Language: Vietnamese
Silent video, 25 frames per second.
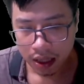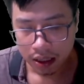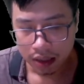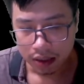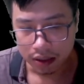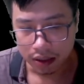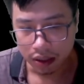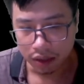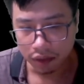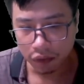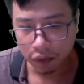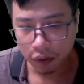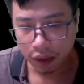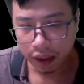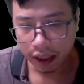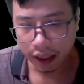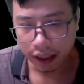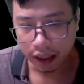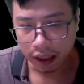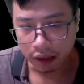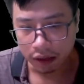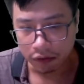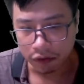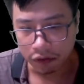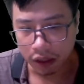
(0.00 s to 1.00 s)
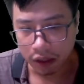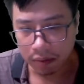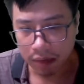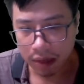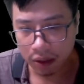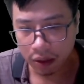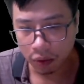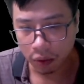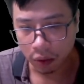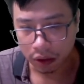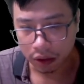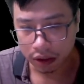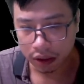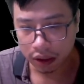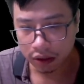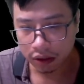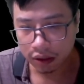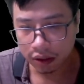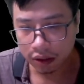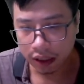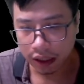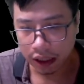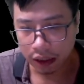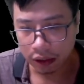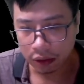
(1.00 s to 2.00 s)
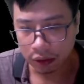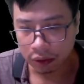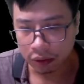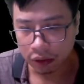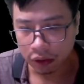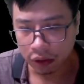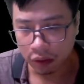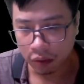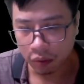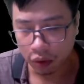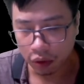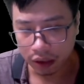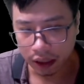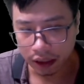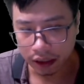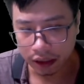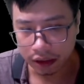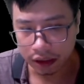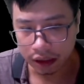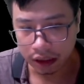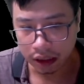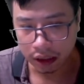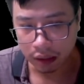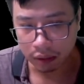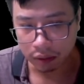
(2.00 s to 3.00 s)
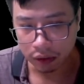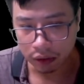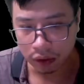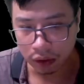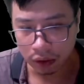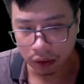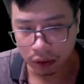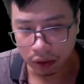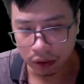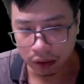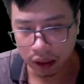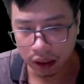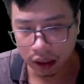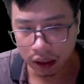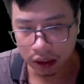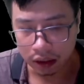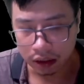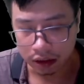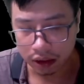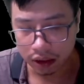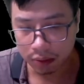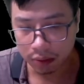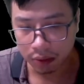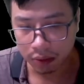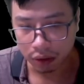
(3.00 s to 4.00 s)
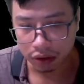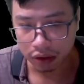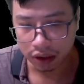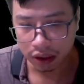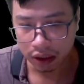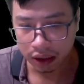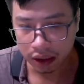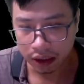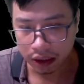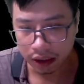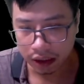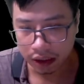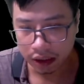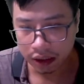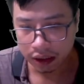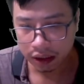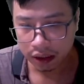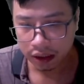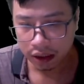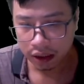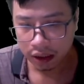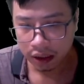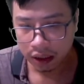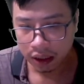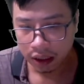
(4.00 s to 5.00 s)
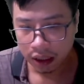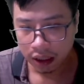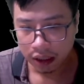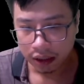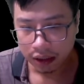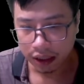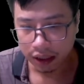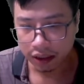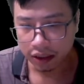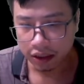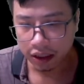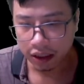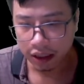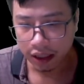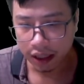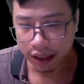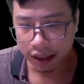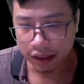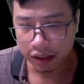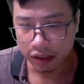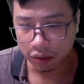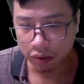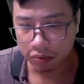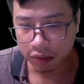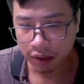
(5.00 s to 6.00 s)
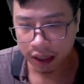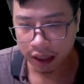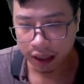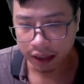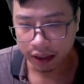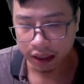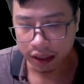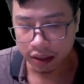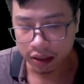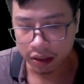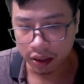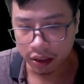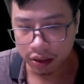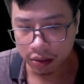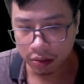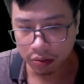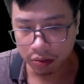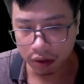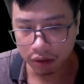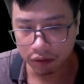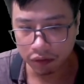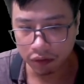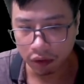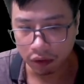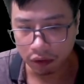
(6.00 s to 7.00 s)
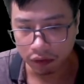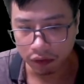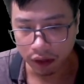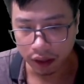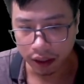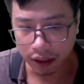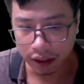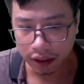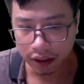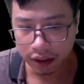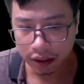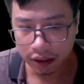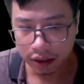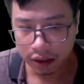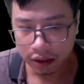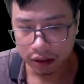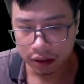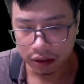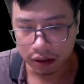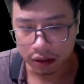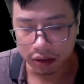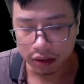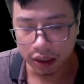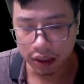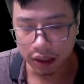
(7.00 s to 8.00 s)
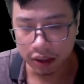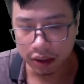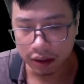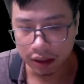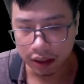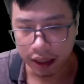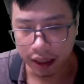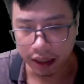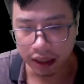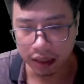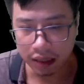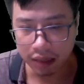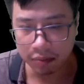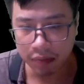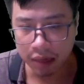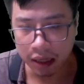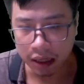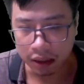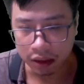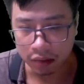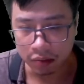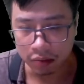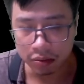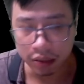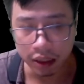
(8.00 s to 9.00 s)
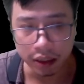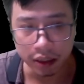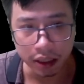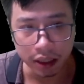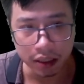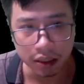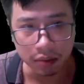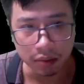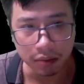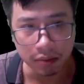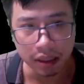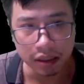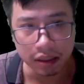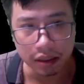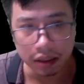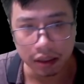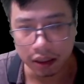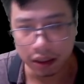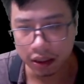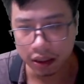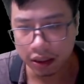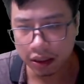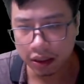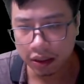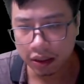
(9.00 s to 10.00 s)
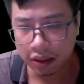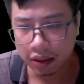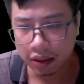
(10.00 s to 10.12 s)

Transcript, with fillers: Giờ phút này ở phía bắc của Tiên Cương Đại Lục có một thành trì khổng lồ lơ lửng trên bầu trời. Thành trì này giống như là thế giới trong động phủ vậy, từ xa nhìn lại căn bản không thể thấy được biên giới.